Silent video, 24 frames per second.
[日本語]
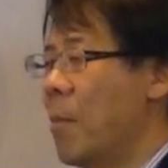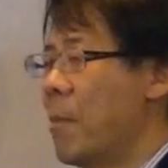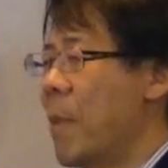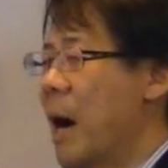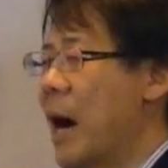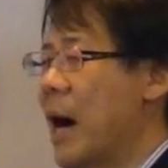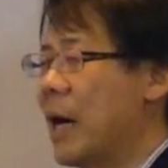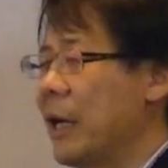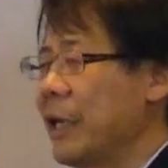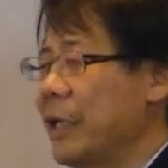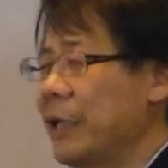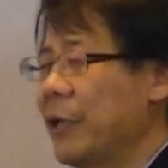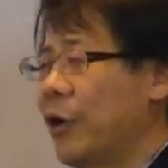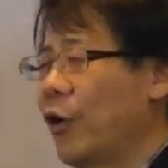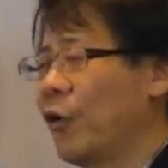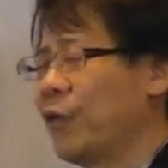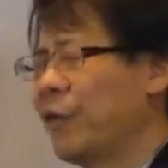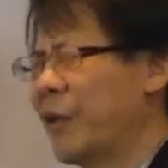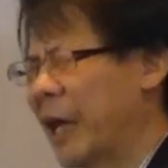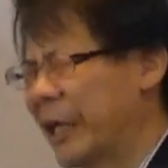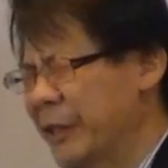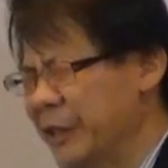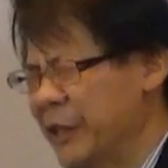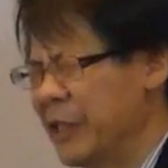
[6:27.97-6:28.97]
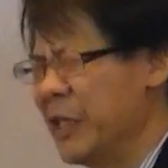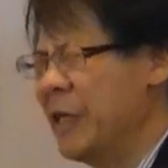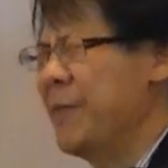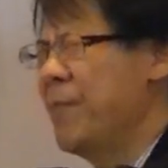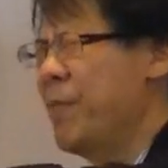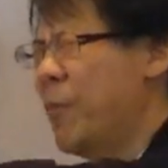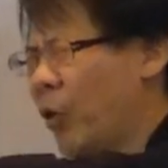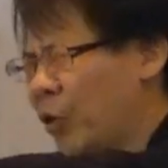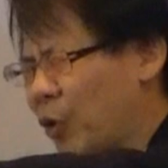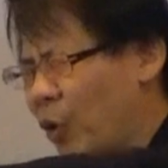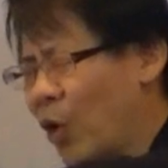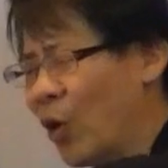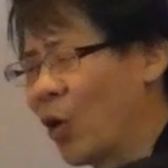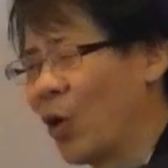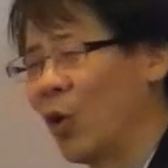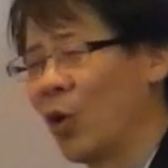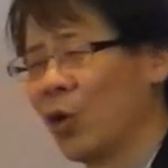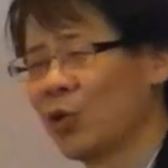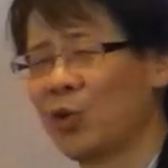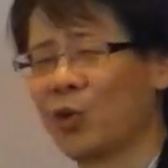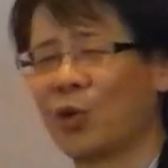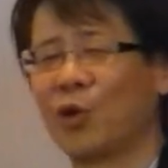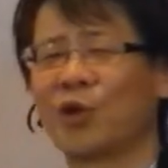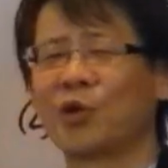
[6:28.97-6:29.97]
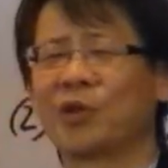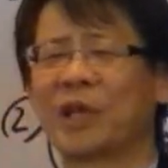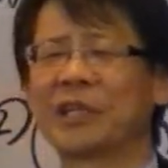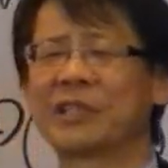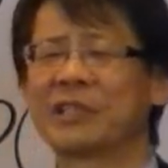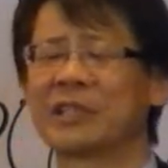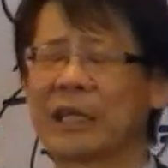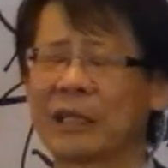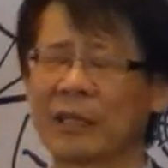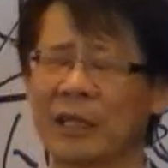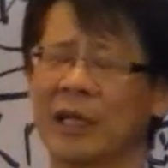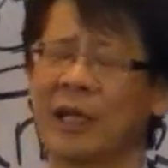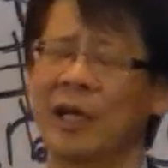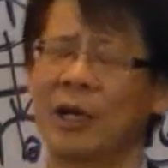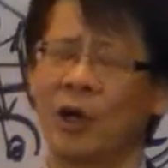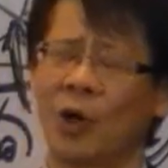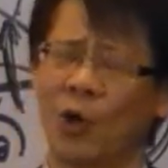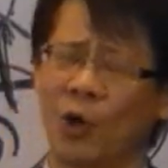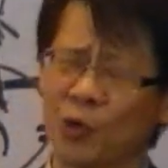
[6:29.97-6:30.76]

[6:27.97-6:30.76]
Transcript: 周りの何人もの男のたちが